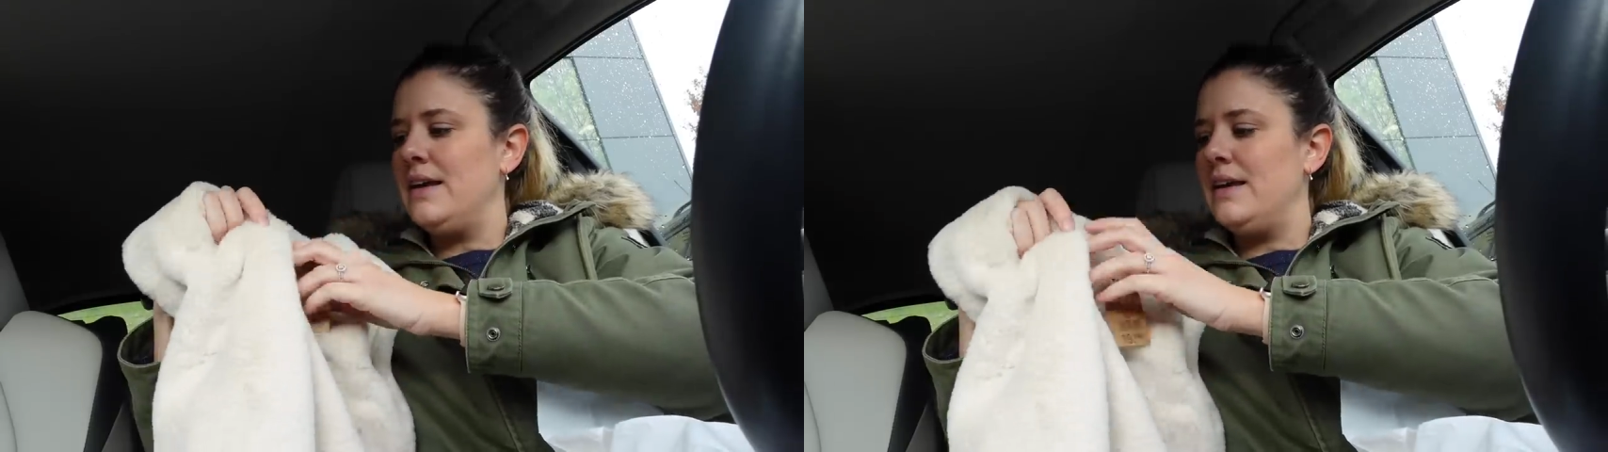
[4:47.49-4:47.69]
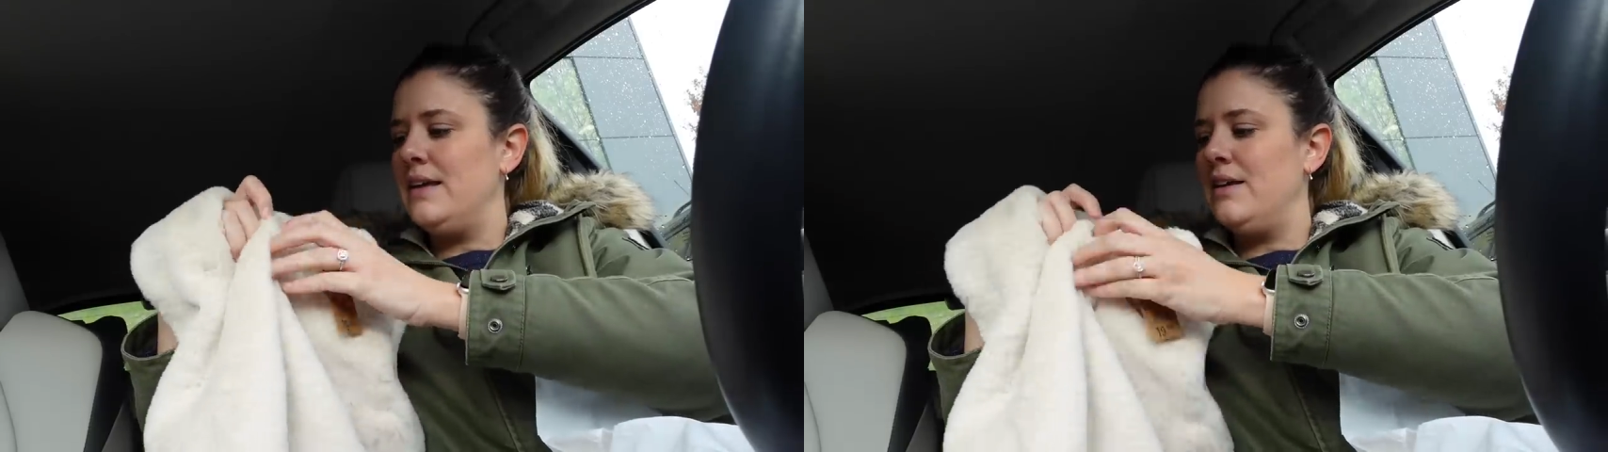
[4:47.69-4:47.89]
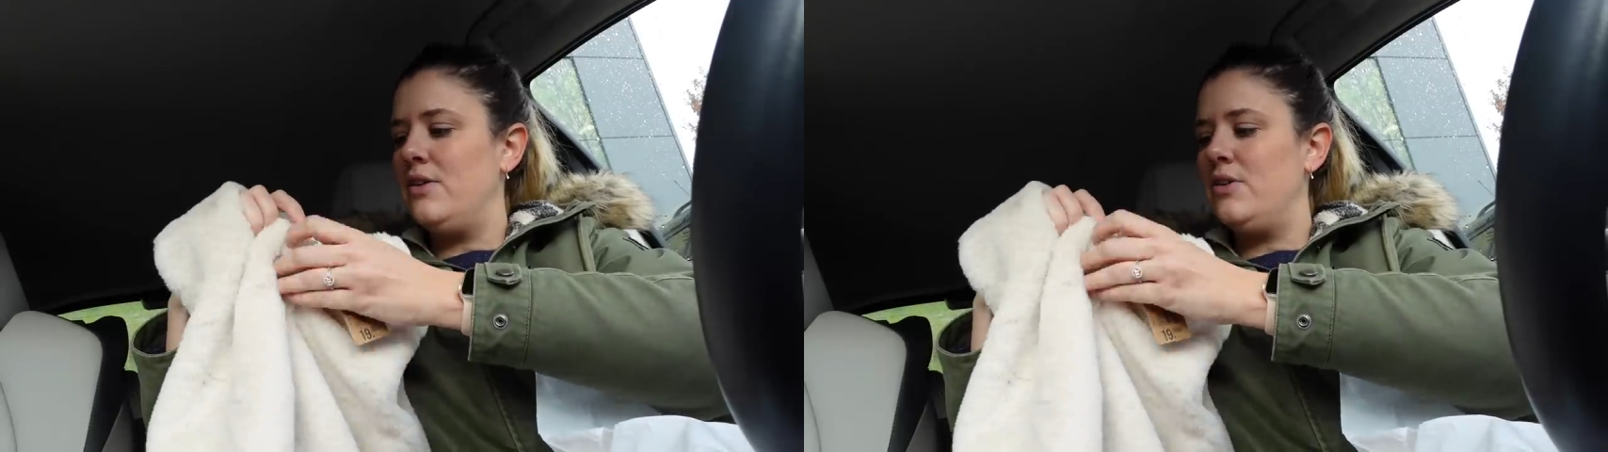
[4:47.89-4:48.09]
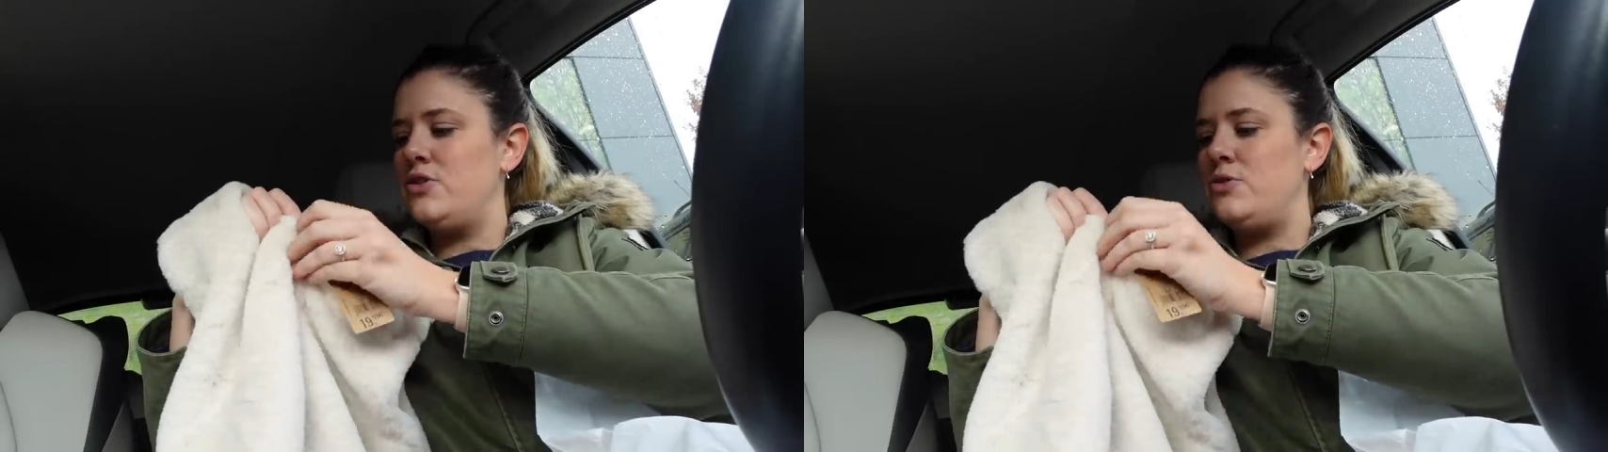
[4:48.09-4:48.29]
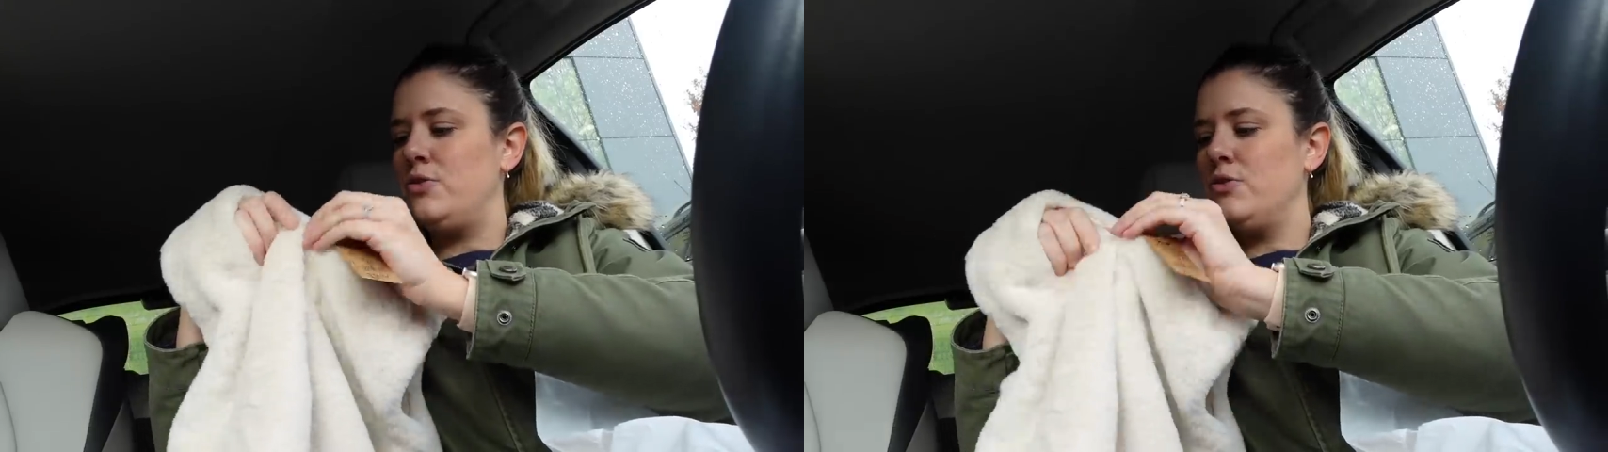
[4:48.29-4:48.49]
Et je
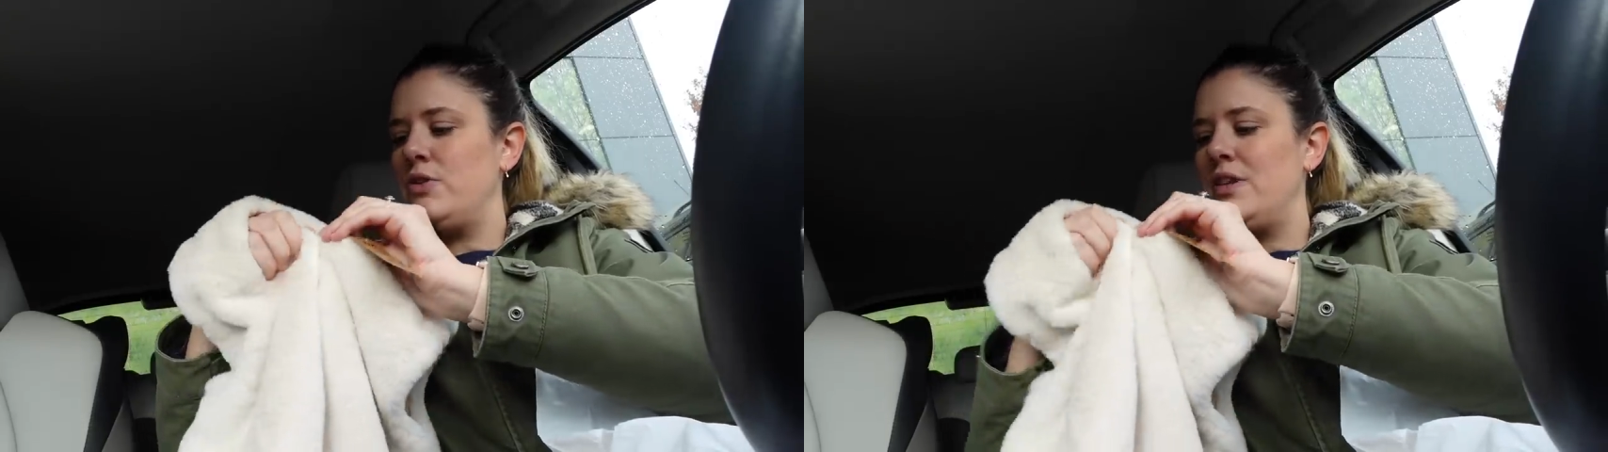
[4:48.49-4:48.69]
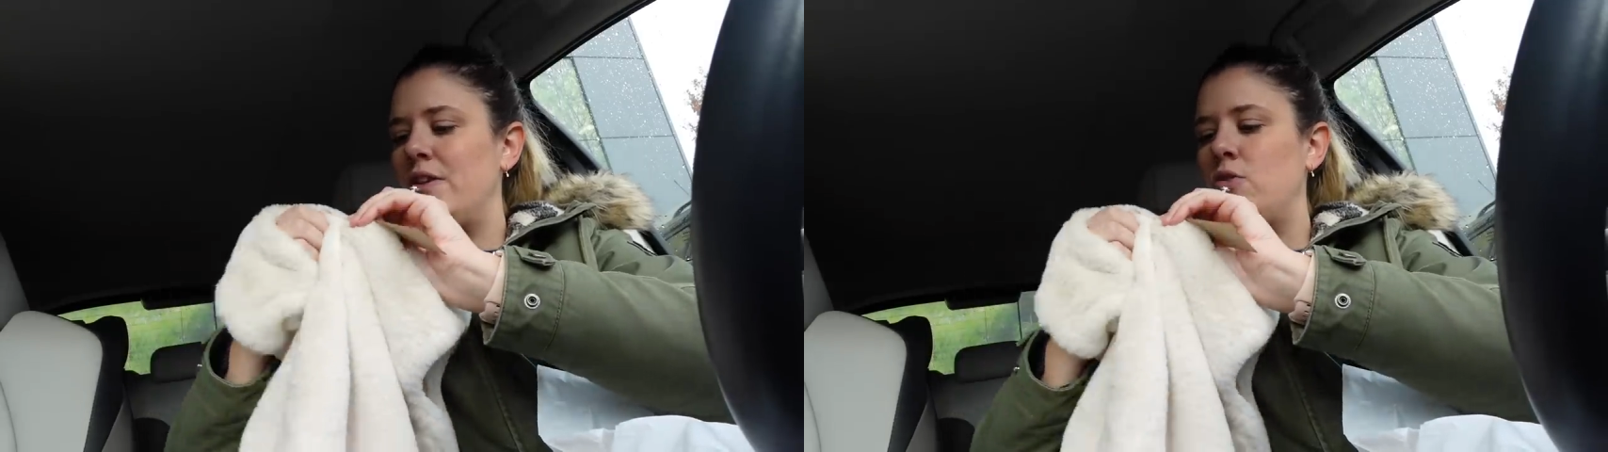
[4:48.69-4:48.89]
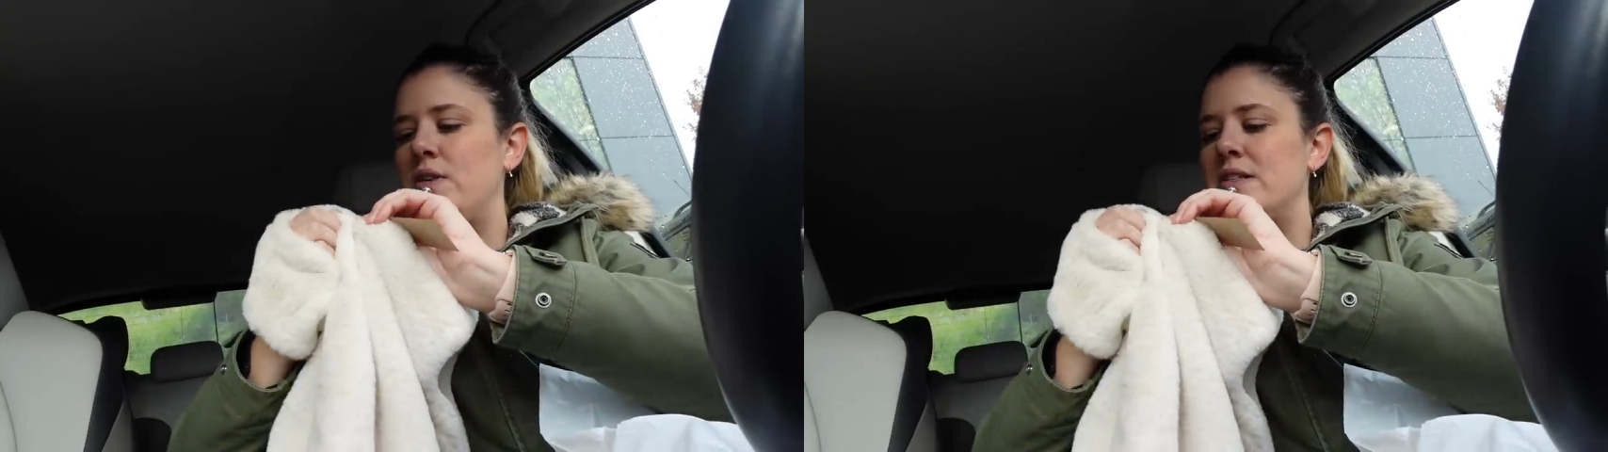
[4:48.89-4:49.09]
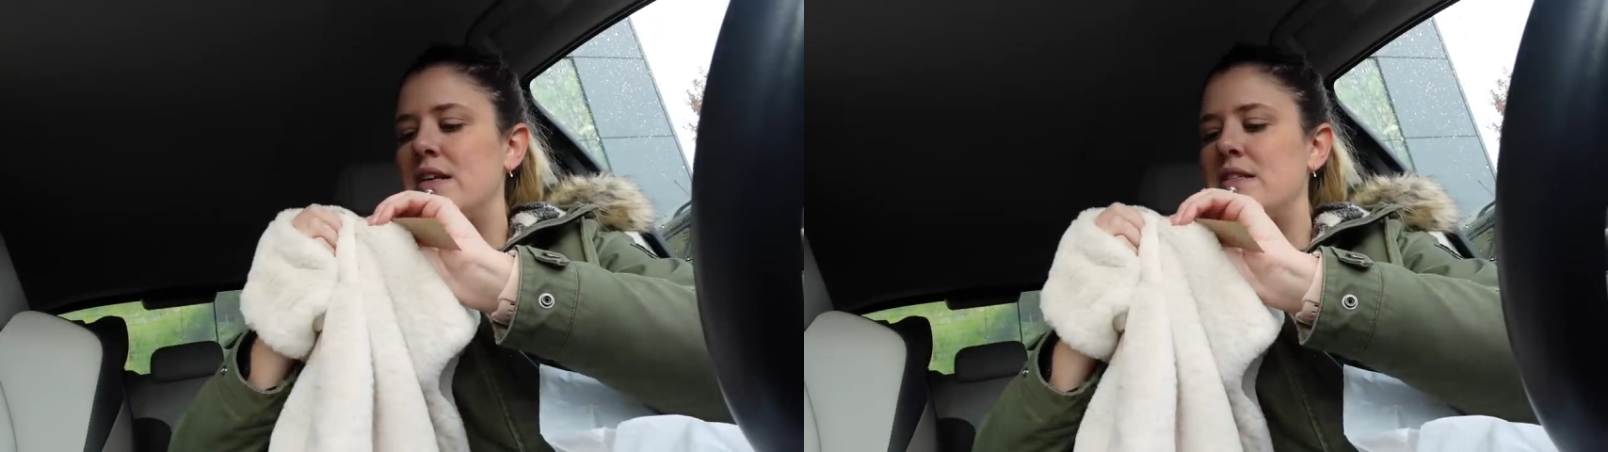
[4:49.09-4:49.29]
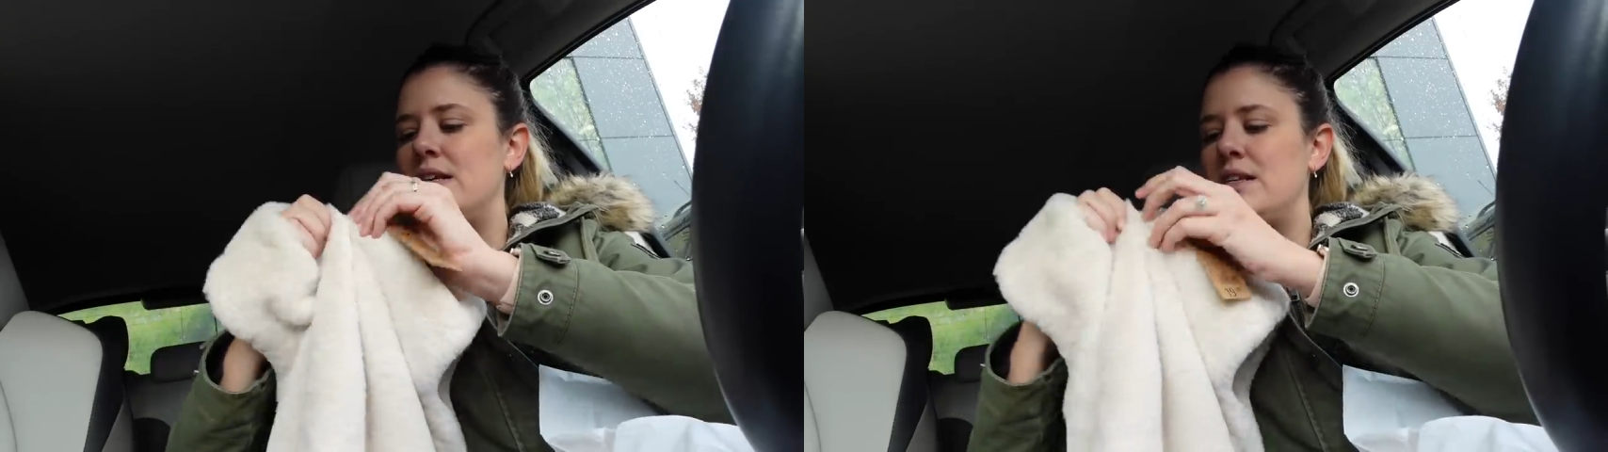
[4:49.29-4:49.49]
suis contente d'avoir trouvé celle-ci.